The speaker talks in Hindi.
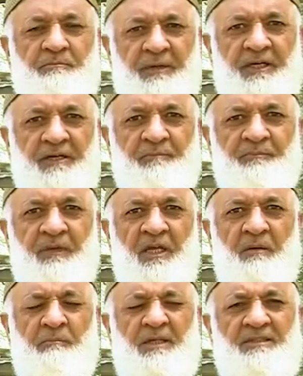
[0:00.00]
बेग
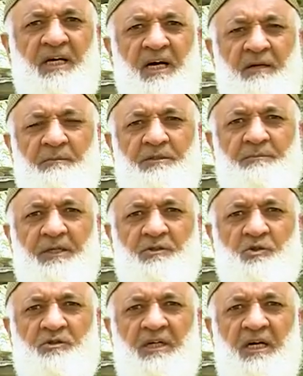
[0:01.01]
मिर्ज़ा अहमद बेग
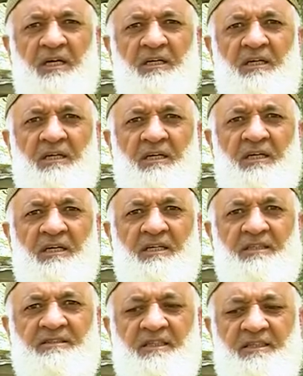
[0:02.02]
जो था
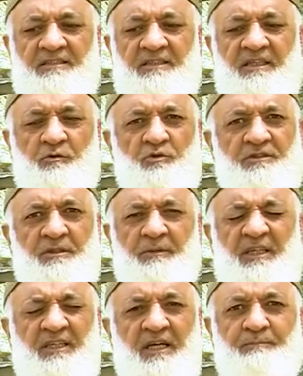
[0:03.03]
इसने कुछ
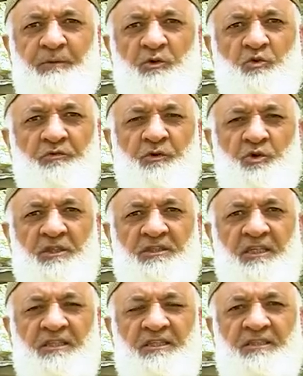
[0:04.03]
ज़मीन अपनों को फ़रोख्त
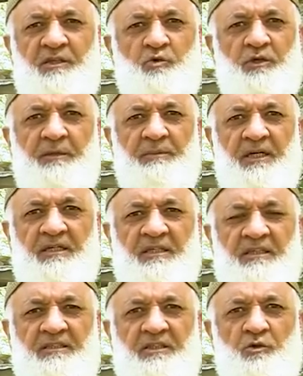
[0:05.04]
करनी थी को हिबा
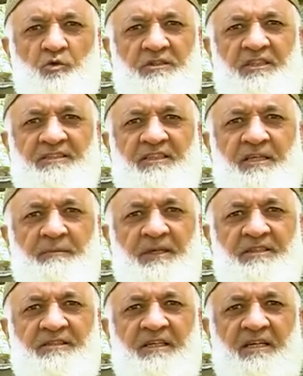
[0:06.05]
करनी थी उस सिलसिले में
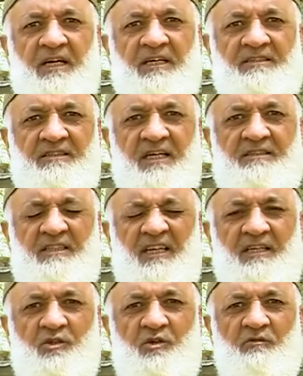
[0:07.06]
इसने कागजात
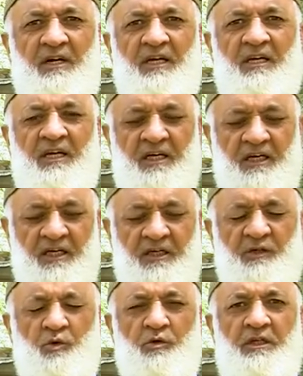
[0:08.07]
तैयार करवाए
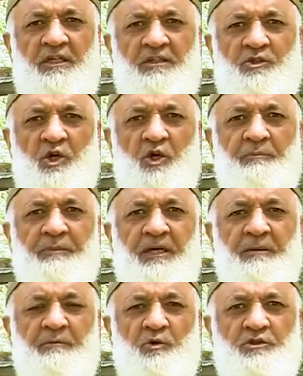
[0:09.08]
कानूनी तौर
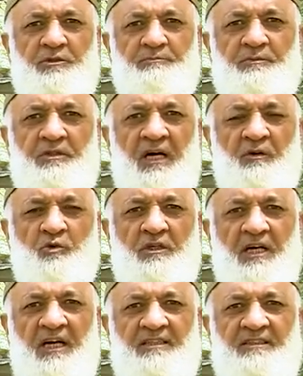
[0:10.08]
पे उस का उन
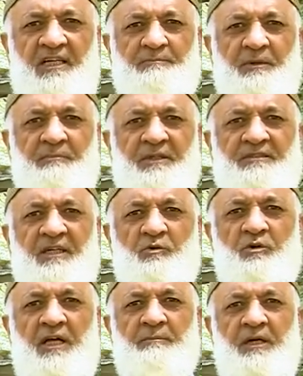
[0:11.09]
कागजात पे मिर्ज़ा
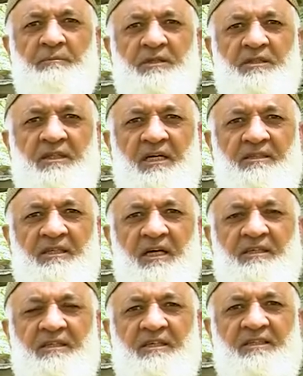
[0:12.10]
ग़ुलाम अहमद
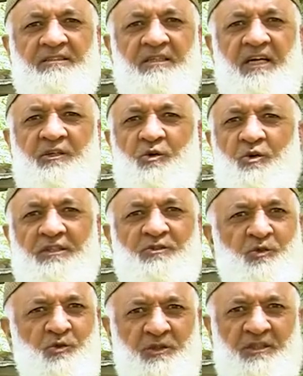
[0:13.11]
कादियानी के साइन होना
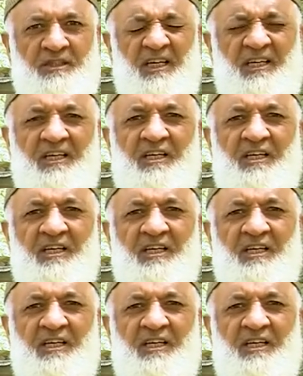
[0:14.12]
ज़रूरी थे